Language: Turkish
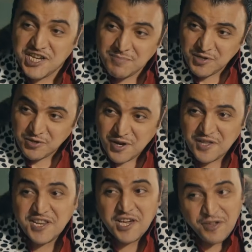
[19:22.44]
şimdi
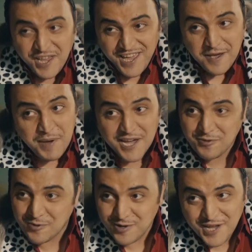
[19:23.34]
söylediğine göre
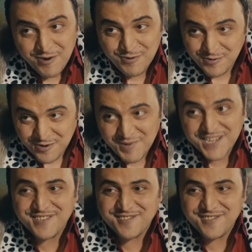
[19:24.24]
petrolden kurtulmak